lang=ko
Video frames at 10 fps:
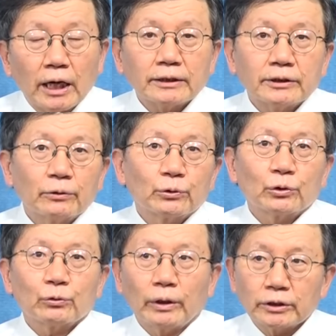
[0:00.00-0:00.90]

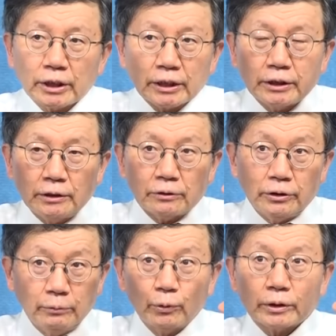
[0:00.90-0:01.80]
학자로서 굉장히 그
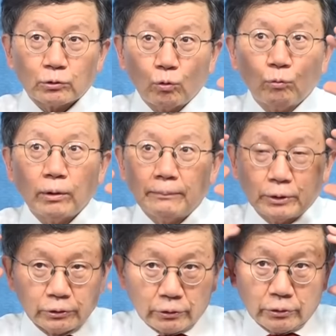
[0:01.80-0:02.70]
일본에서
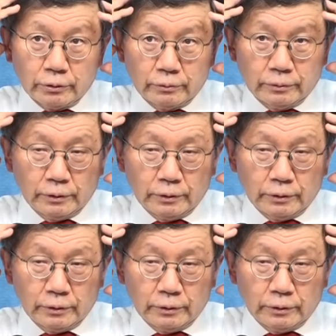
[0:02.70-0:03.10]
공부하면서 어떤